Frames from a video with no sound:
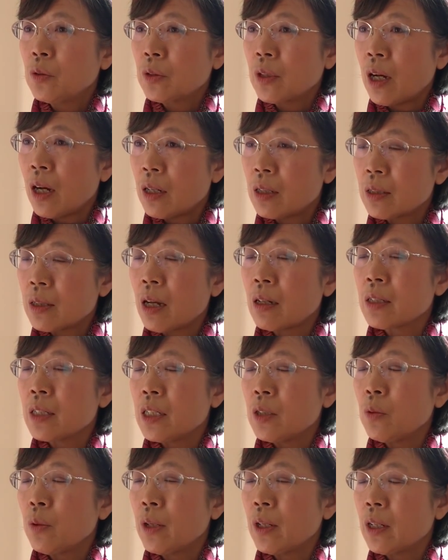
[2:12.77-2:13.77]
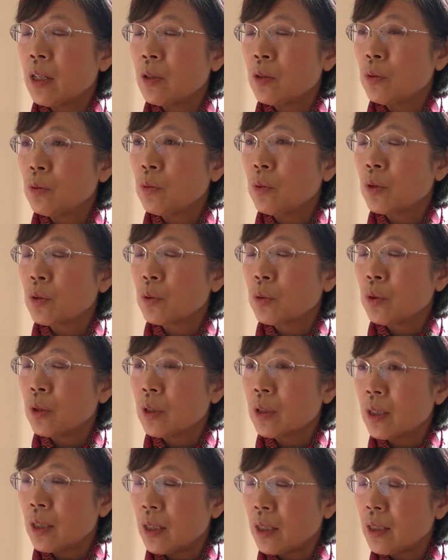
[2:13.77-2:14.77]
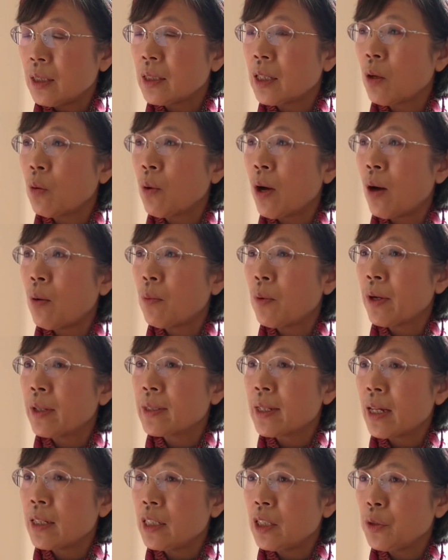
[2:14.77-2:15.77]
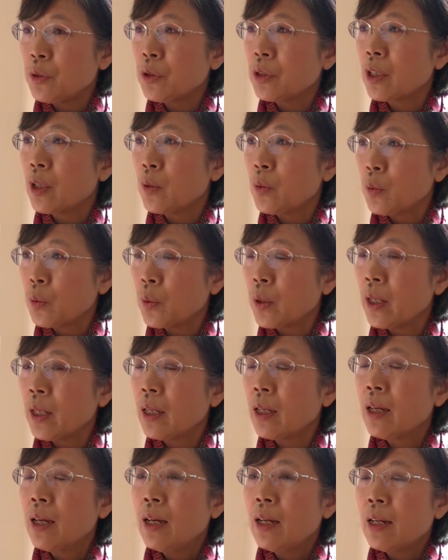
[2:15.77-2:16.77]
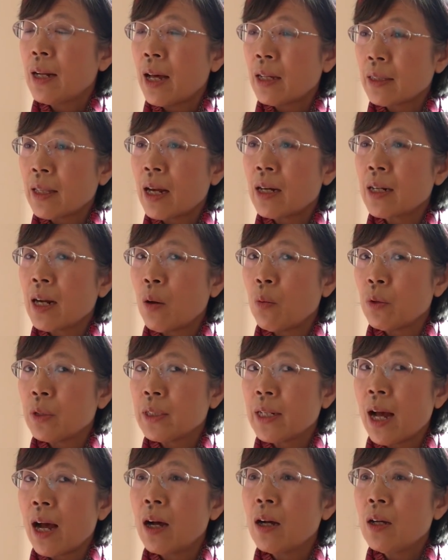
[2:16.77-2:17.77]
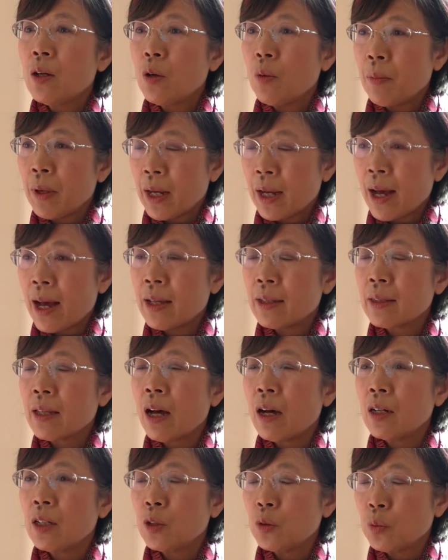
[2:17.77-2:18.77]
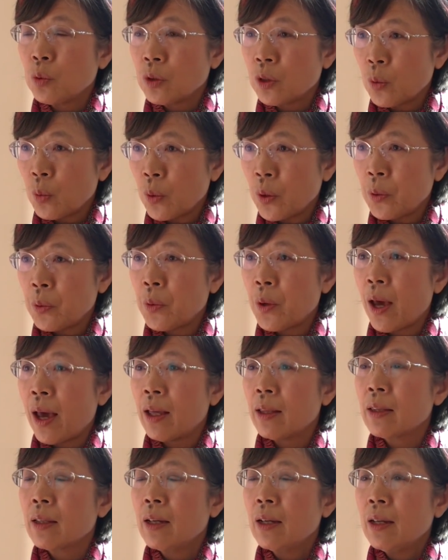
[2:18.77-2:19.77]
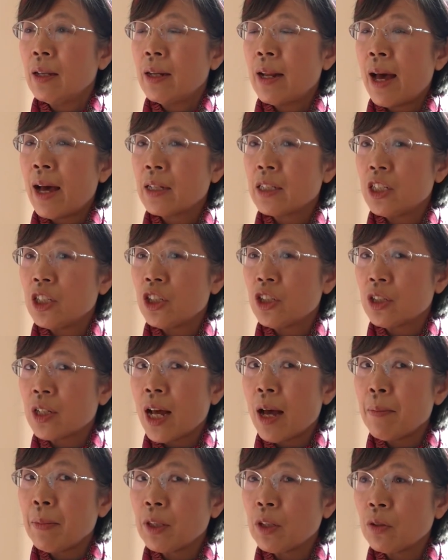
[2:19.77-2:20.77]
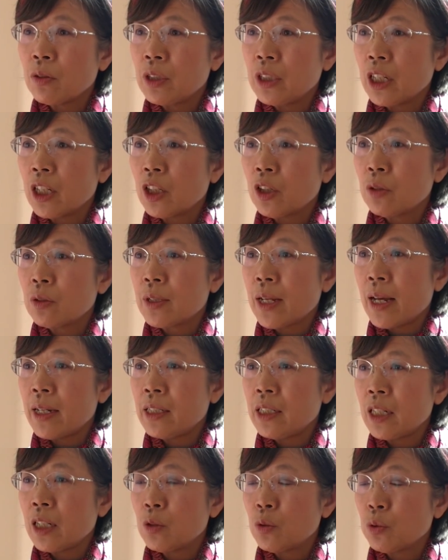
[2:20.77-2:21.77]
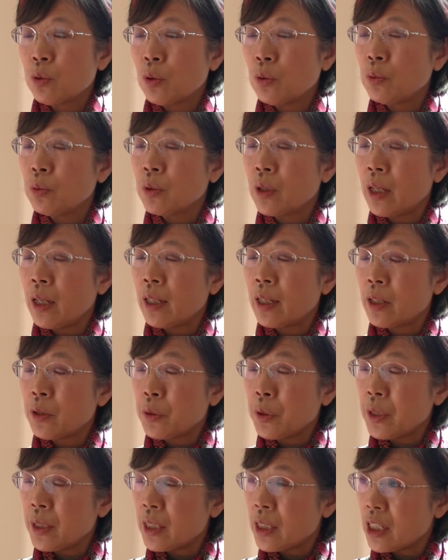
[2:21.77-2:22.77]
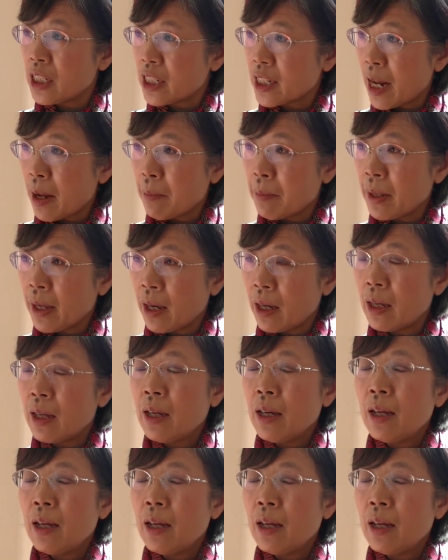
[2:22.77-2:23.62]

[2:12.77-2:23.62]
啊找机会呢。如果说可以的话，我们会再继续的努力。那当然，我想我们也看到很多的委员，那其实他们都建构在一些错误的一个讯息上面。